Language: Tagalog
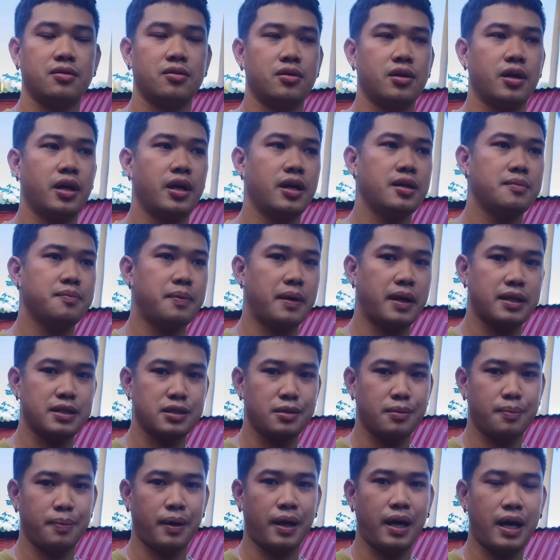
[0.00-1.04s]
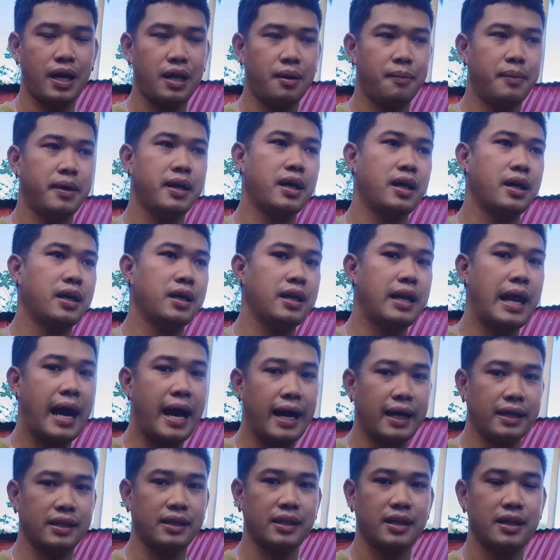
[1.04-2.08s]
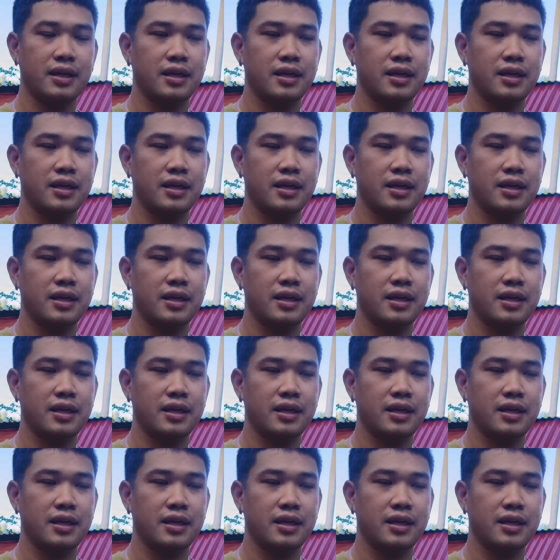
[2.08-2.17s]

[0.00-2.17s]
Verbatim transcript: Okay, para sa pakaalaman ng lahat,